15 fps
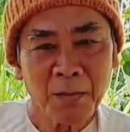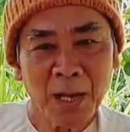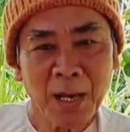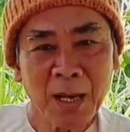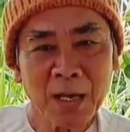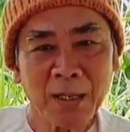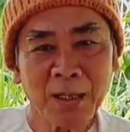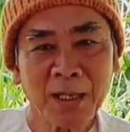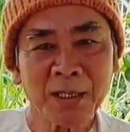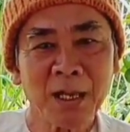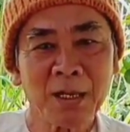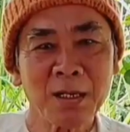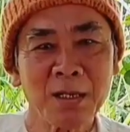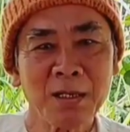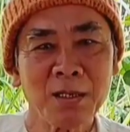mà lịch
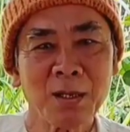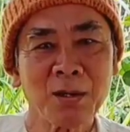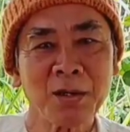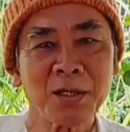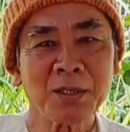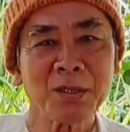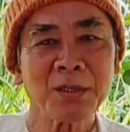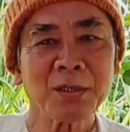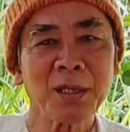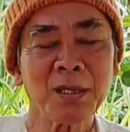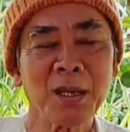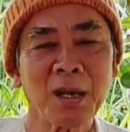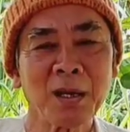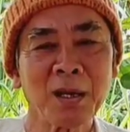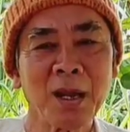sử hồi xưa
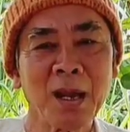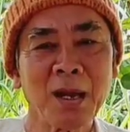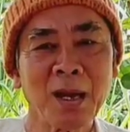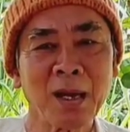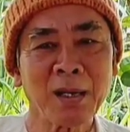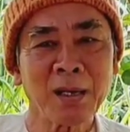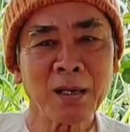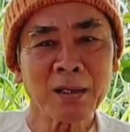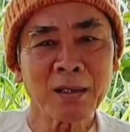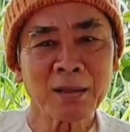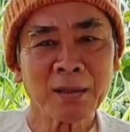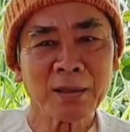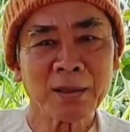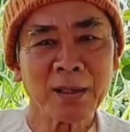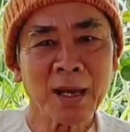tới giờ để lại đó
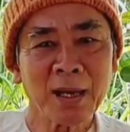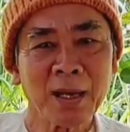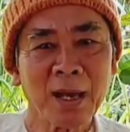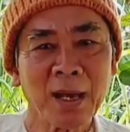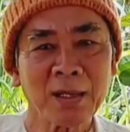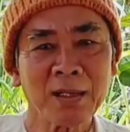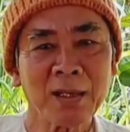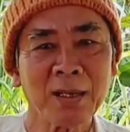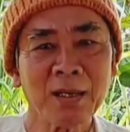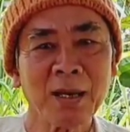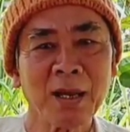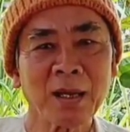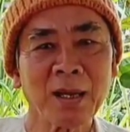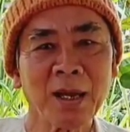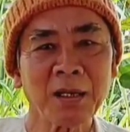chẳng hạn như
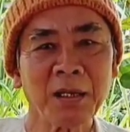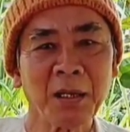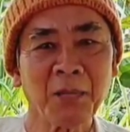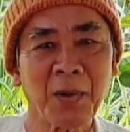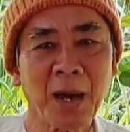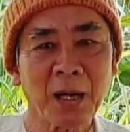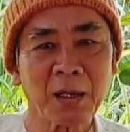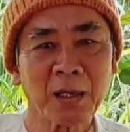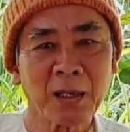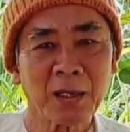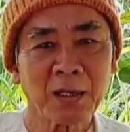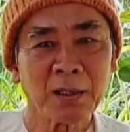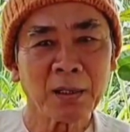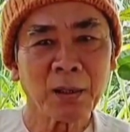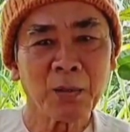là các vị Phật
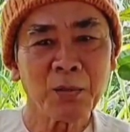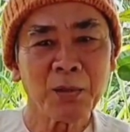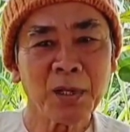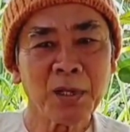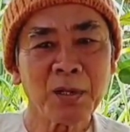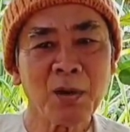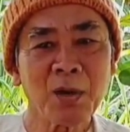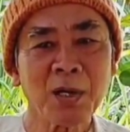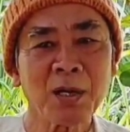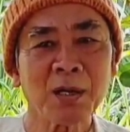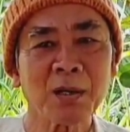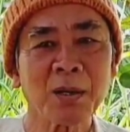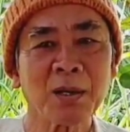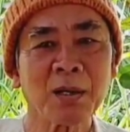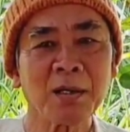cũng như nói
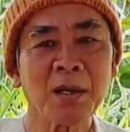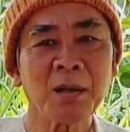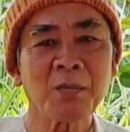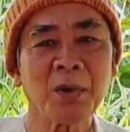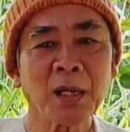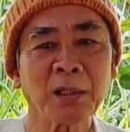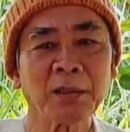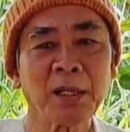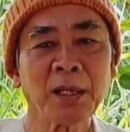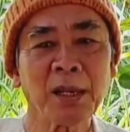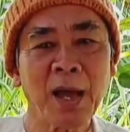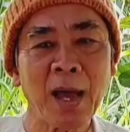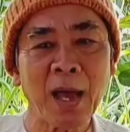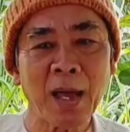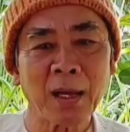là Đức Phật Thích
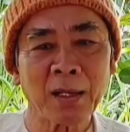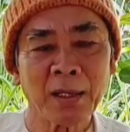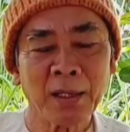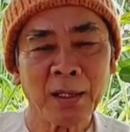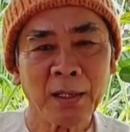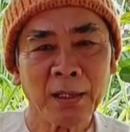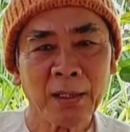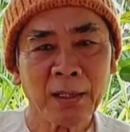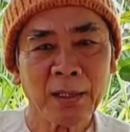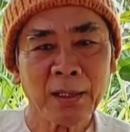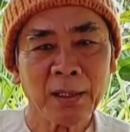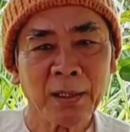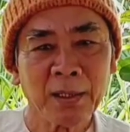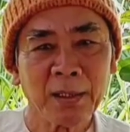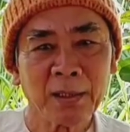Ca
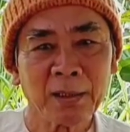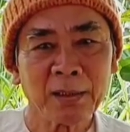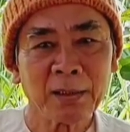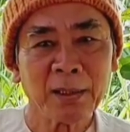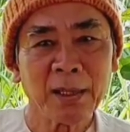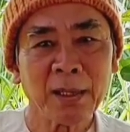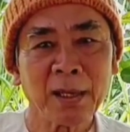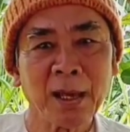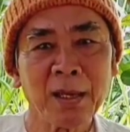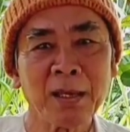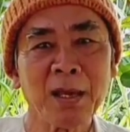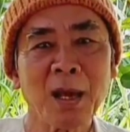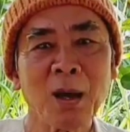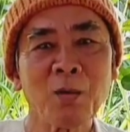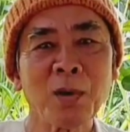thì kể
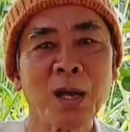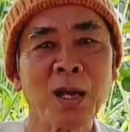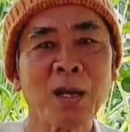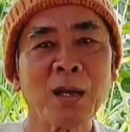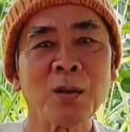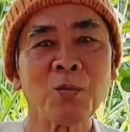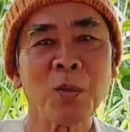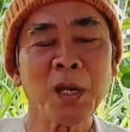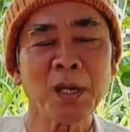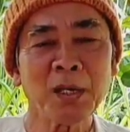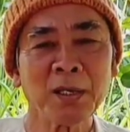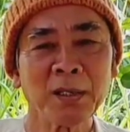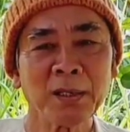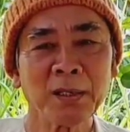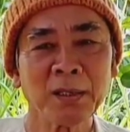như không ai là không biết